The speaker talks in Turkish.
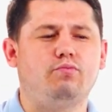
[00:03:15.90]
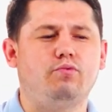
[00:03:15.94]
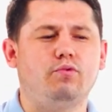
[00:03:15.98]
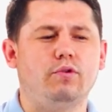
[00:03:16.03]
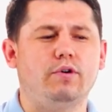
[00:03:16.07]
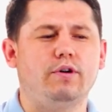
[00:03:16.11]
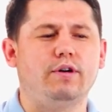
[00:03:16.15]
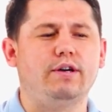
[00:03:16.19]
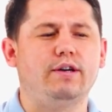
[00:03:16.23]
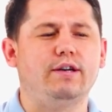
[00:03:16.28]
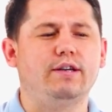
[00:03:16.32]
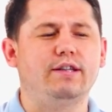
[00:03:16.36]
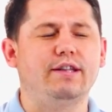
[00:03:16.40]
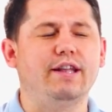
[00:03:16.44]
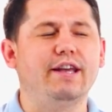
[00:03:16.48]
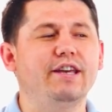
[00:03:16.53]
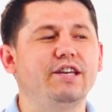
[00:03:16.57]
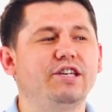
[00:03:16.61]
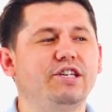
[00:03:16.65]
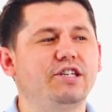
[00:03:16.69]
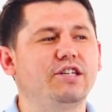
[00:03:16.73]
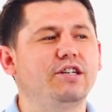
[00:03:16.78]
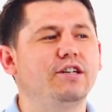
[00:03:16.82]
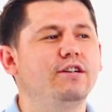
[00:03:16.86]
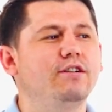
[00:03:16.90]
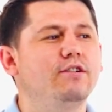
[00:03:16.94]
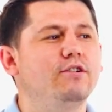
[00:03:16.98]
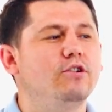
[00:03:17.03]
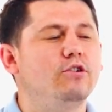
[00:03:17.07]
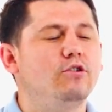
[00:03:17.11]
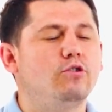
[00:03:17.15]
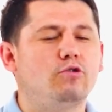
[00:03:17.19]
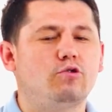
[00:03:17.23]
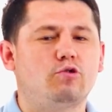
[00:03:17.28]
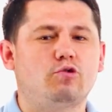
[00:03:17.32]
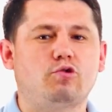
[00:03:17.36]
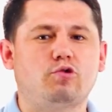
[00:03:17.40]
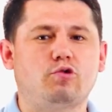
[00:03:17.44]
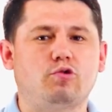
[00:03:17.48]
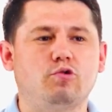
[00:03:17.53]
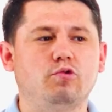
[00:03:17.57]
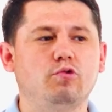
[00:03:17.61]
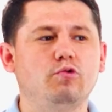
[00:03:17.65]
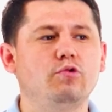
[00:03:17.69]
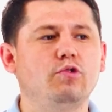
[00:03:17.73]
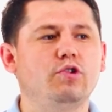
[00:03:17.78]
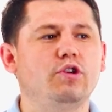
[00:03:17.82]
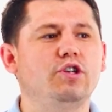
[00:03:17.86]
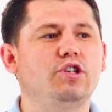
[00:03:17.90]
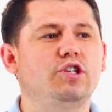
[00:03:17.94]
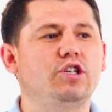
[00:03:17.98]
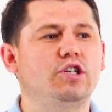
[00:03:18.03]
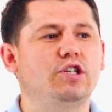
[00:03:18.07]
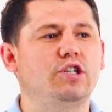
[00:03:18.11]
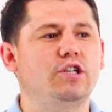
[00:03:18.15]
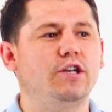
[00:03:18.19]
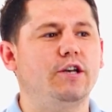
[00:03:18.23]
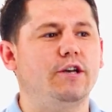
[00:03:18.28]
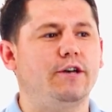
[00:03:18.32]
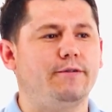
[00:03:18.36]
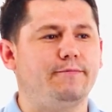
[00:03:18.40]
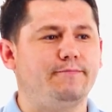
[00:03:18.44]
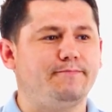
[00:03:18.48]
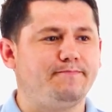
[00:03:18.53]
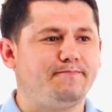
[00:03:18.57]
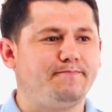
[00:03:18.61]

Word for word: e, ne içti? Su içti.